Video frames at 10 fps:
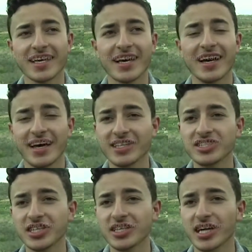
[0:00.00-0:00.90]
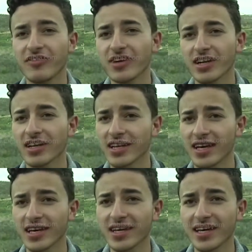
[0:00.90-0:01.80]
كشيء كفكره
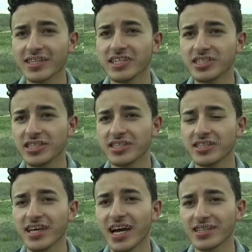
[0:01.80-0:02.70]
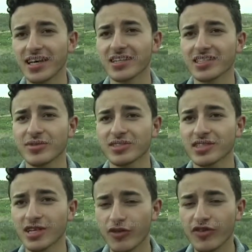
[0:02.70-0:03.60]
رياديه جديده دخلت على
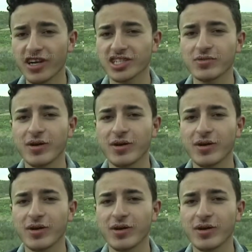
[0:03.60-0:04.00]
صبستي او فكره